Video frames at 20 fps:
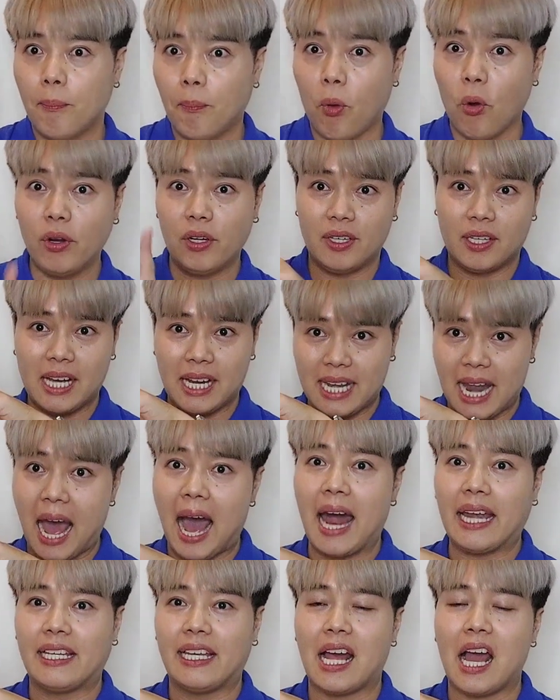บนกระดา
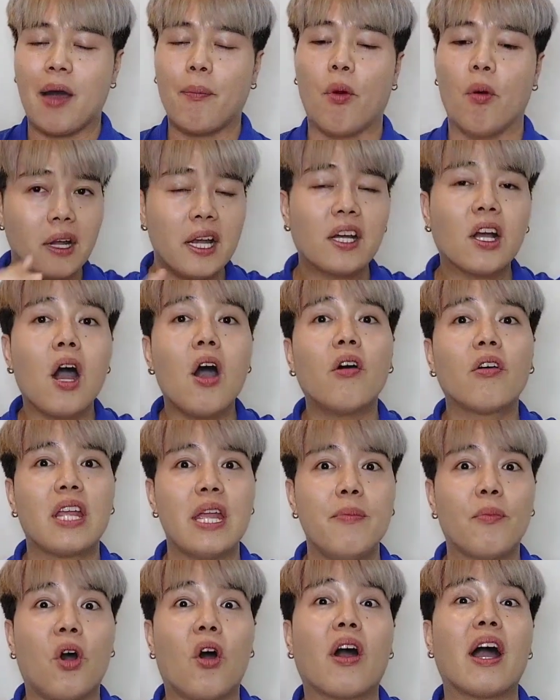ษนะครับแล้วก็ก
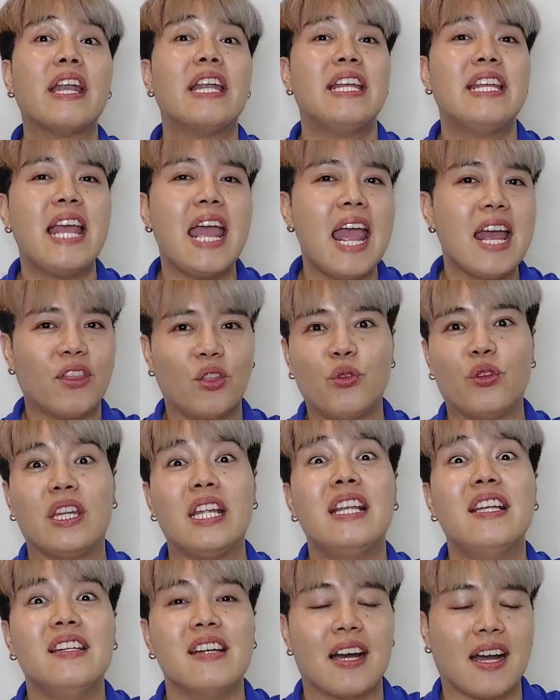ลิ่นของกานิเย่สูตร
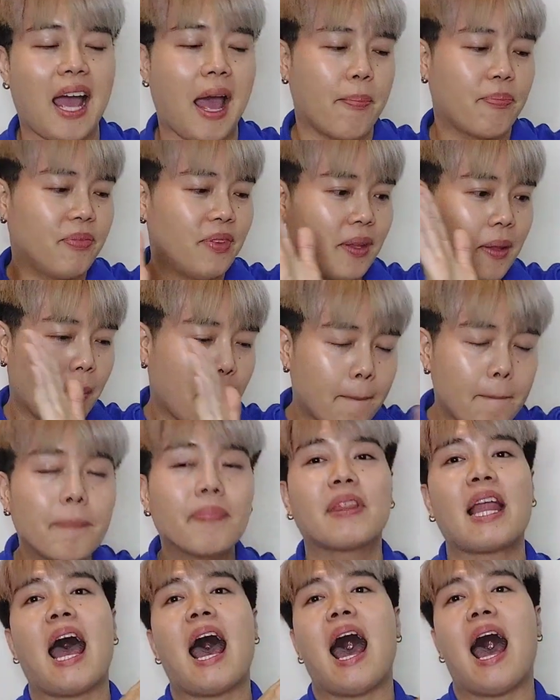สีเหลืองอะ
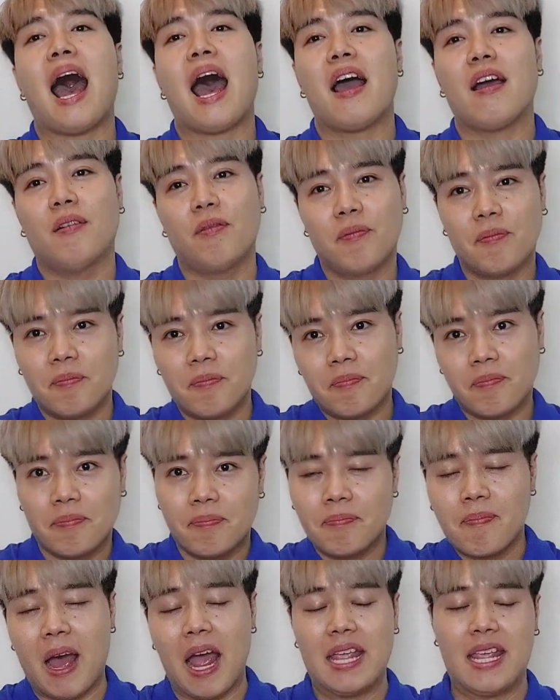ทา
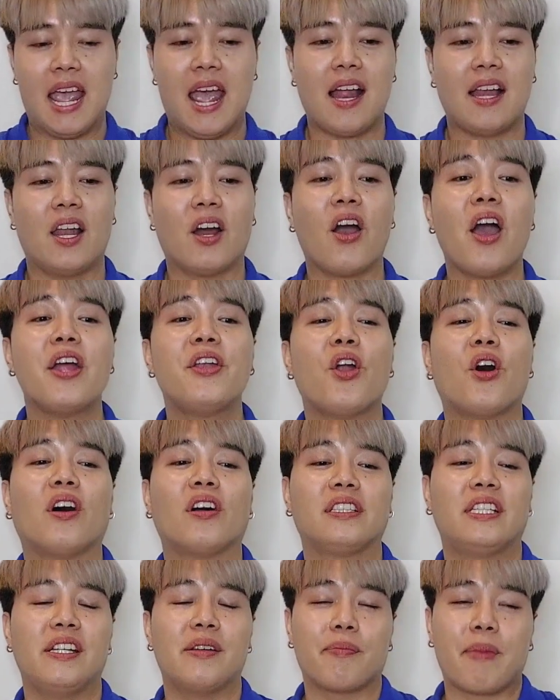ไปเนี่ยแล้วให้น้อง
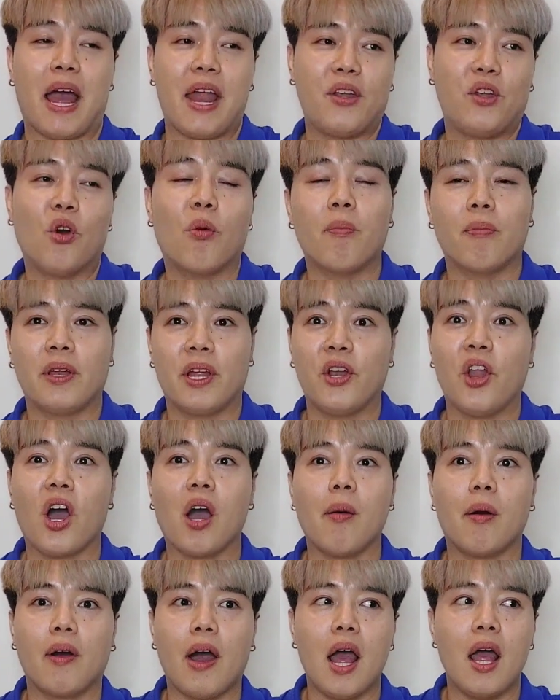ที่ทำงานดม แล้วน้อง
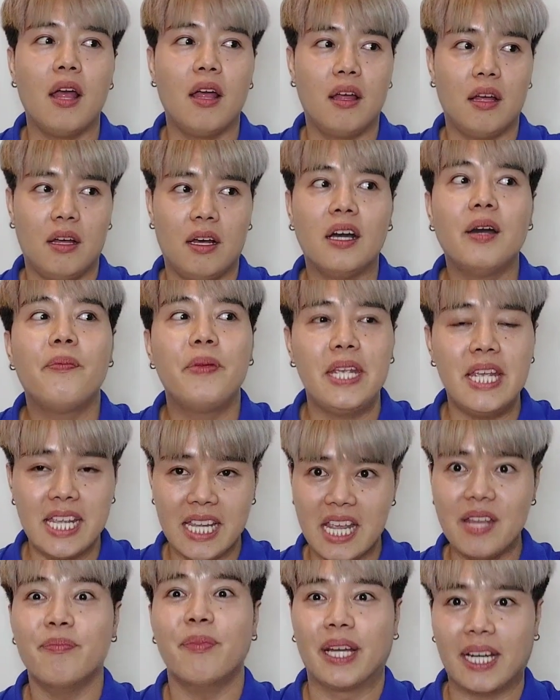ก็บอกว่าเออพี่
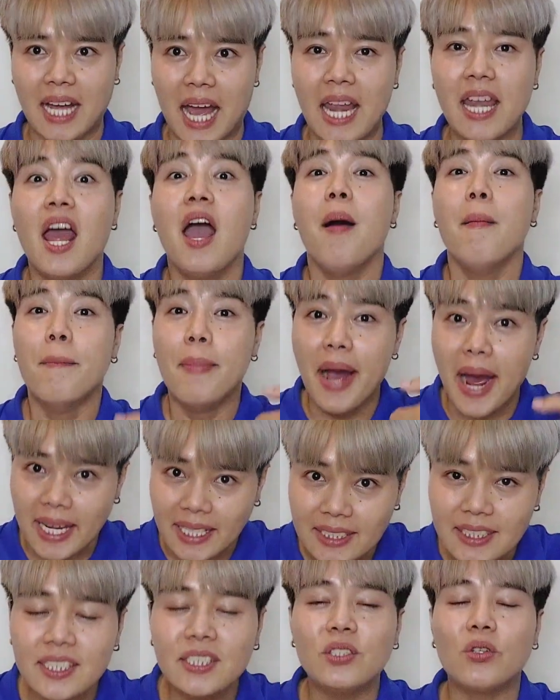กลิ่นเหมือนกัน เหมือน
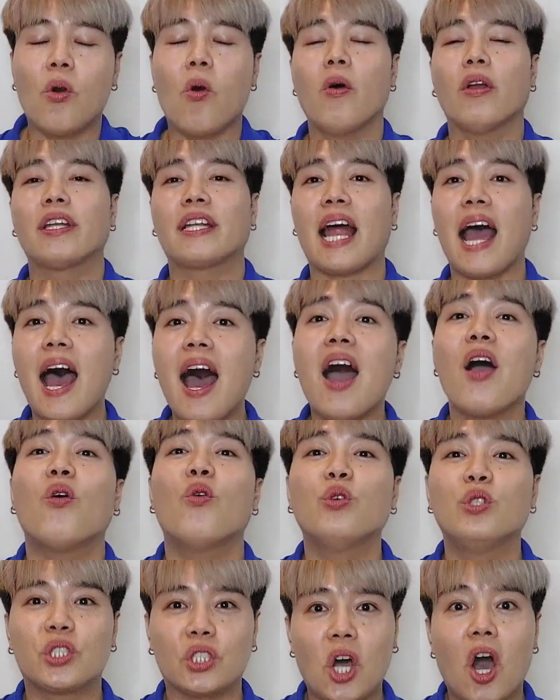จริงทุกคนถ้า
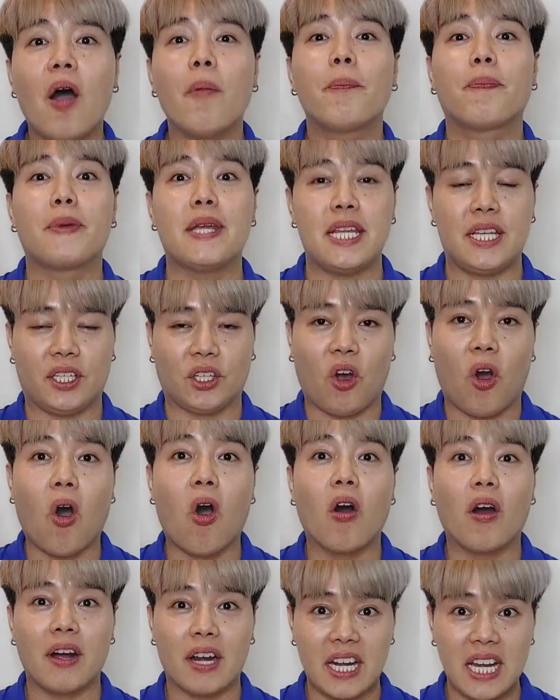คุณชอบกลิ่นขอ
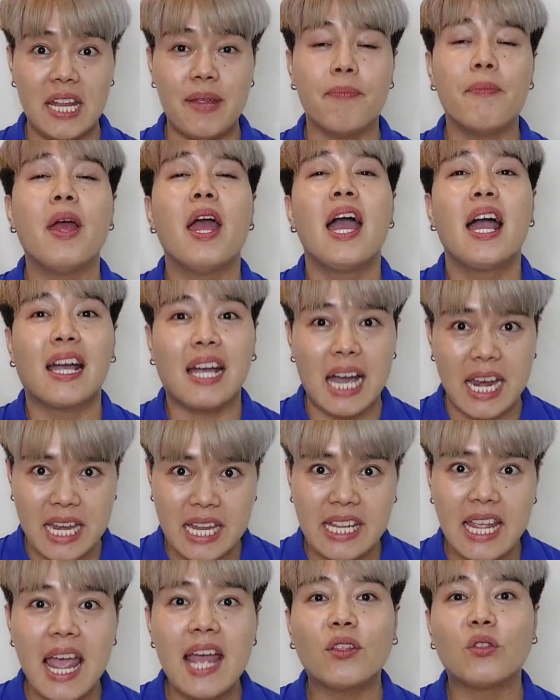งครีมกาน
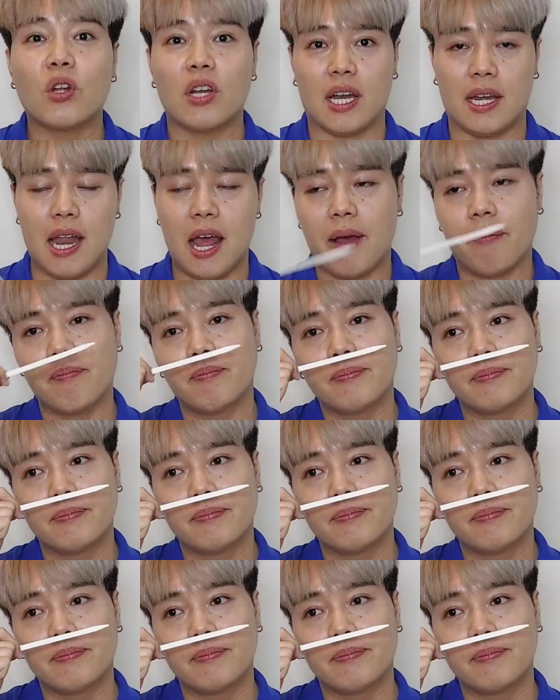เย่ตัวนั้นอะ